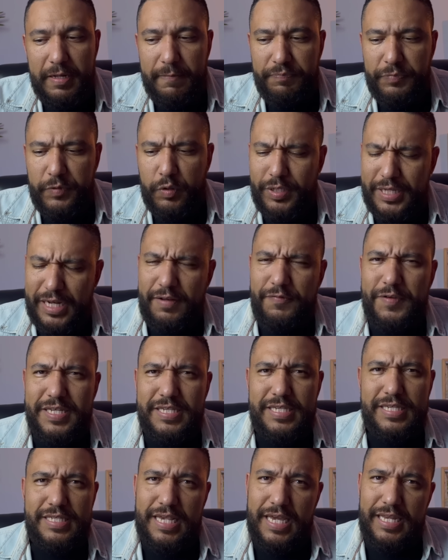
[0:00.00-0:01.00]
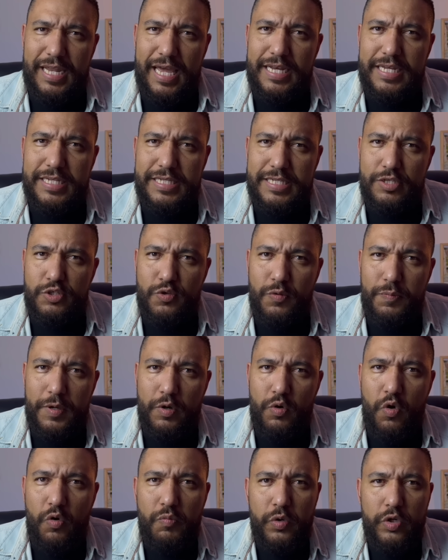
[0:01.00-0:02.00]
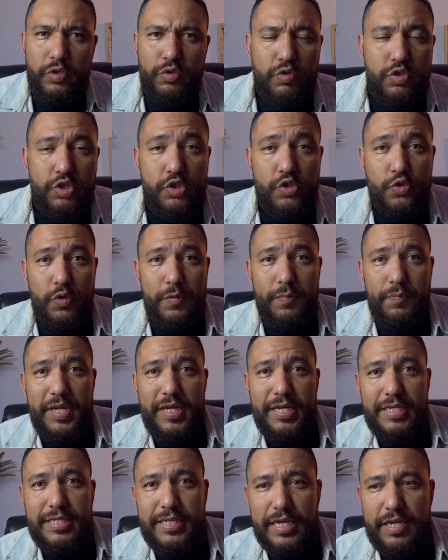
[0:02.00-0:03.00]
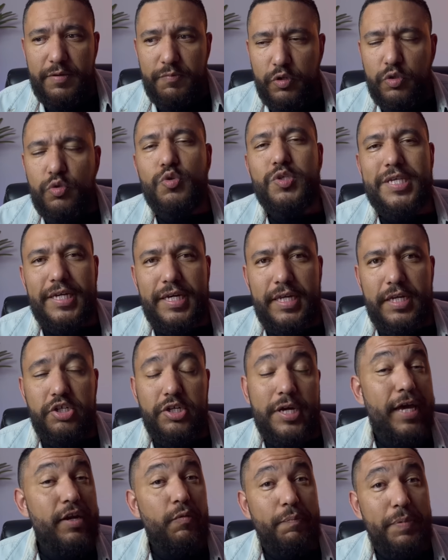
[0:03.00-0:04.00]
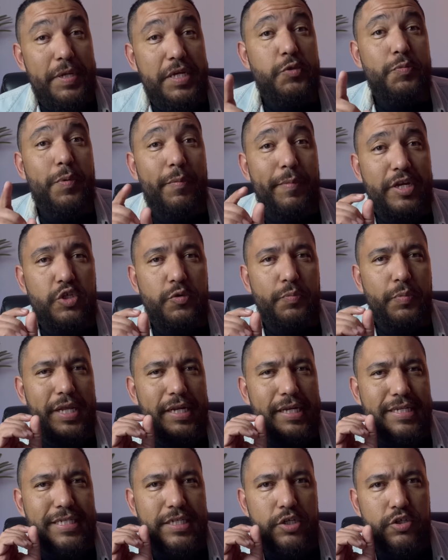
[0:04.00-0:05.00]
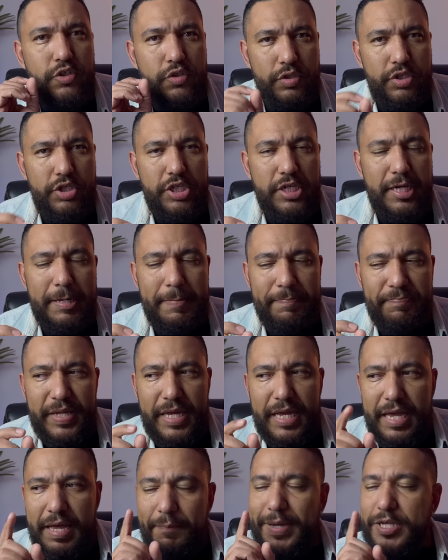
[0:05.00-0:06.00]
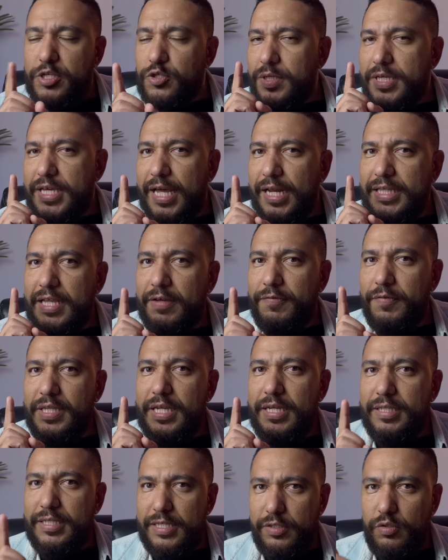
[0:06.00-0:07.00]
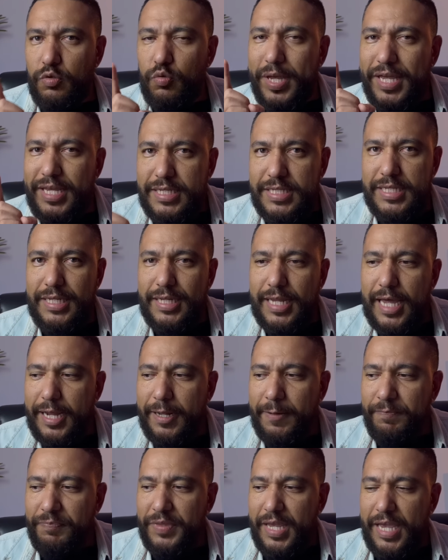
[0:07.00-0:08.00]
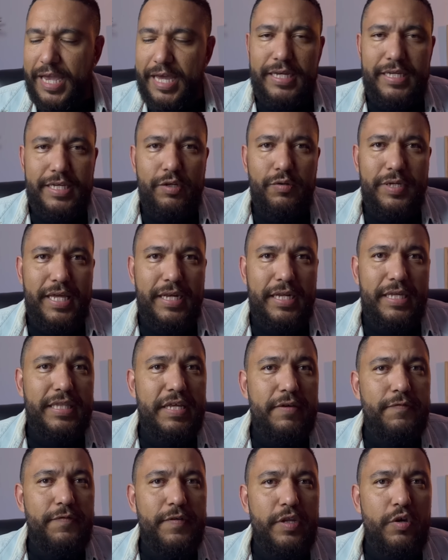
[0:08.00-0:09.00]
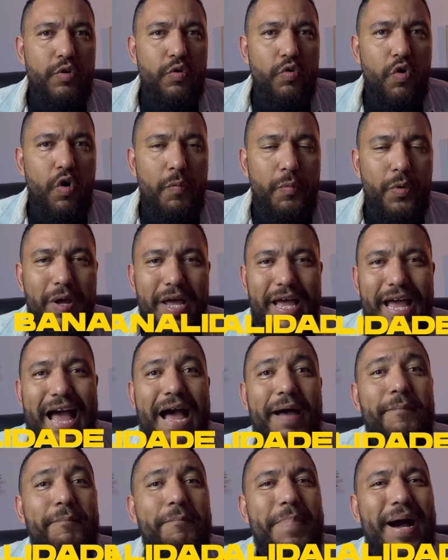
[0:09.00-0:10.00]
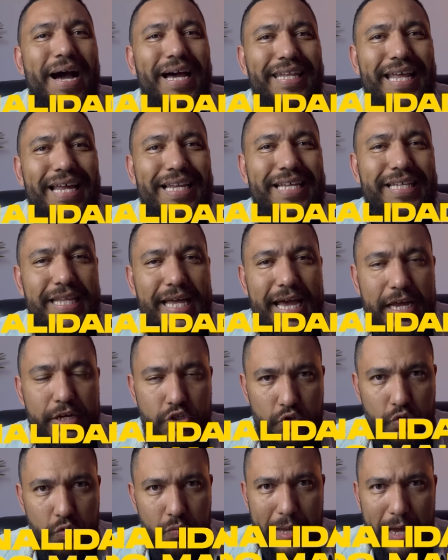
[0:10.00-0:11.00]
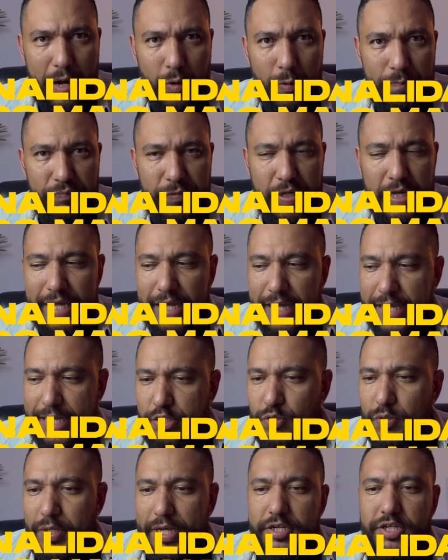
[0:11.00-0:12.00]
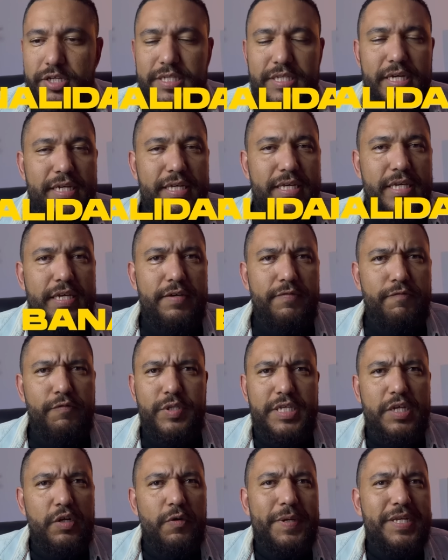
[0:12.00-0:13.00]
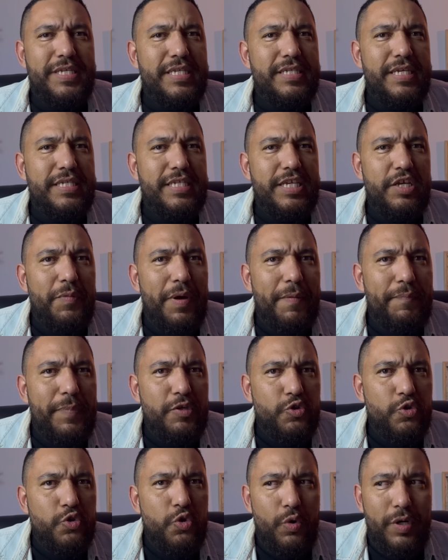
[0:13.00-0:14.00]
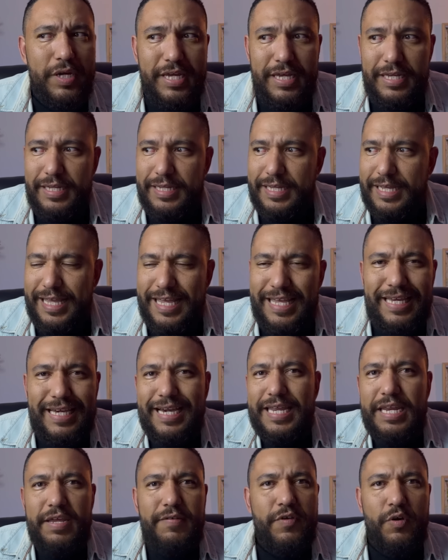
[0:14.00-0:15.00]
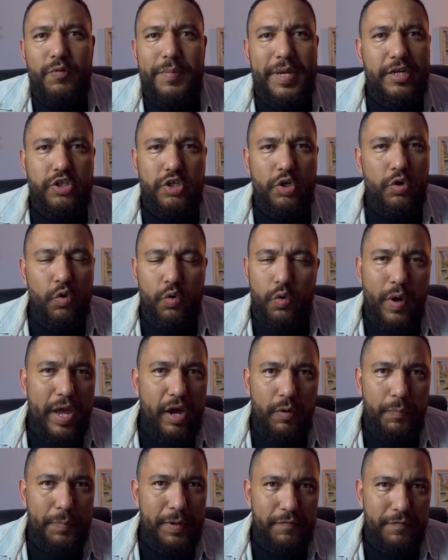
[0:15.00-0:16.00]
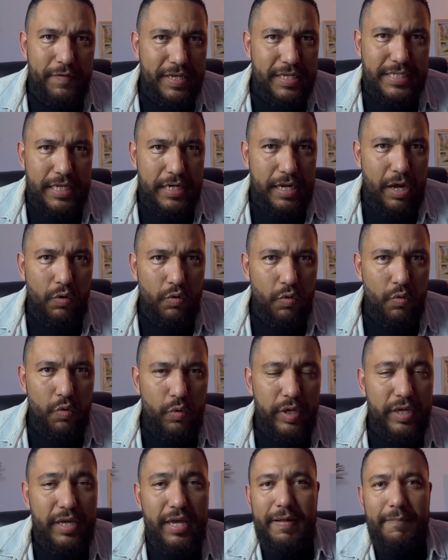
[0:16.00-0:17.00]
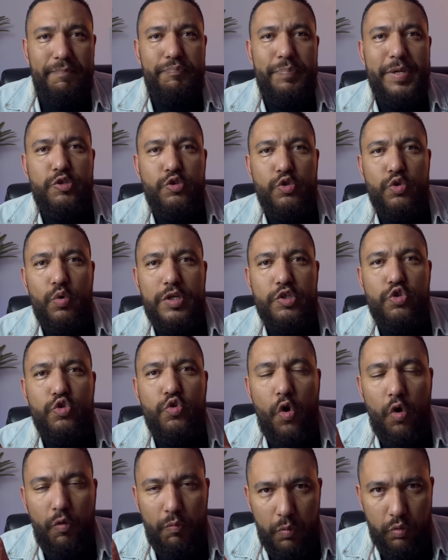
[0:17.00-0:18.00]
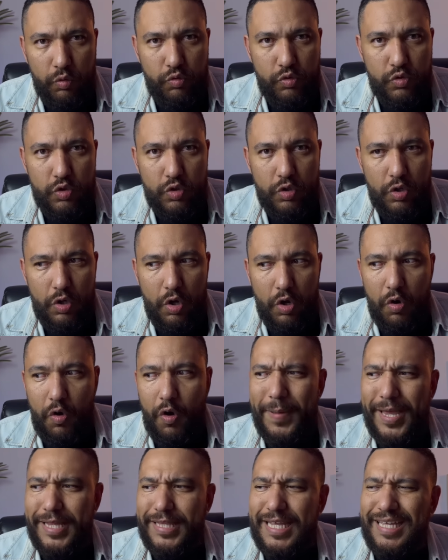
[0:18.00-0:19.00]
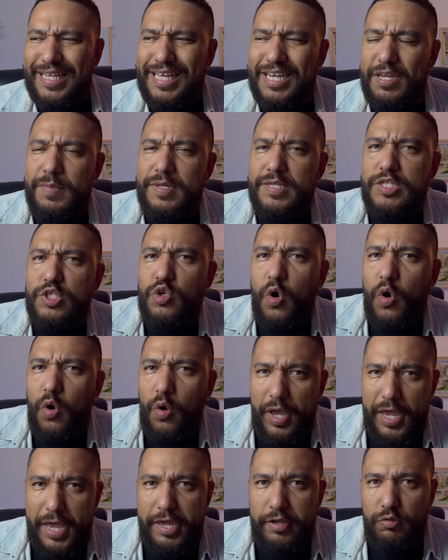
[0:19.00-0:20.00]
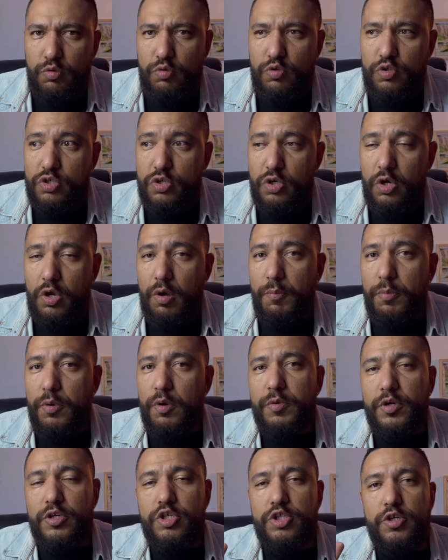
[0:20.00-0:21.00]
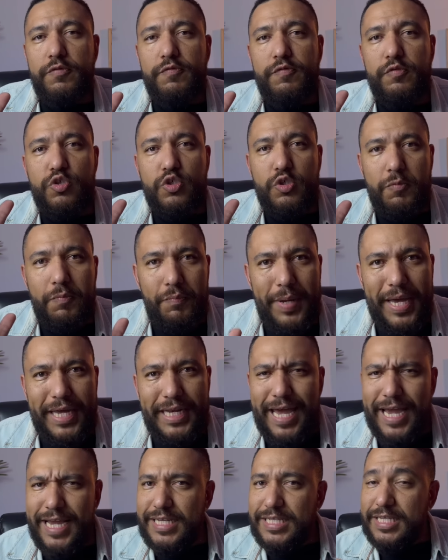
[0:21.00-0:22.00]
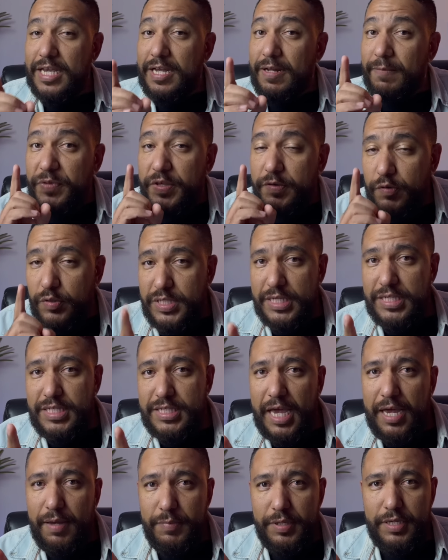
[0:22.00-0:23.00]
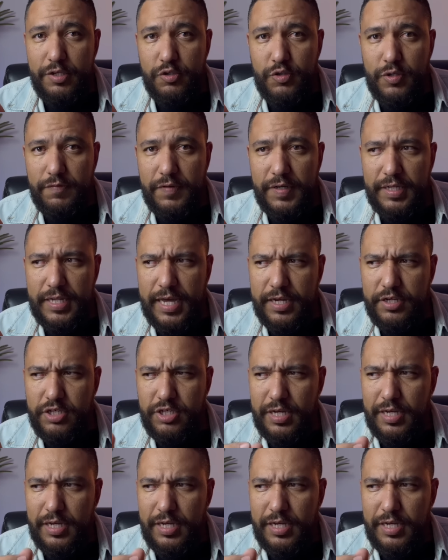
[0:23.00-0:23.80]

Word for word: Quando ela fez essa análise, isso pegou muitos de surpresa e muitos a criticaram principalmente por ela ser judia. Mas o que ela estava tentando ensinar era aquilo que ela definiu como a banalidade do mal. Isso quer dizer que você não precisa ser uma pessoa incrivelmente cruel para fazer algo ruim. Pessoas comuns cometem crimes horrendos por motivos banais. E você sabe que isso é verdade.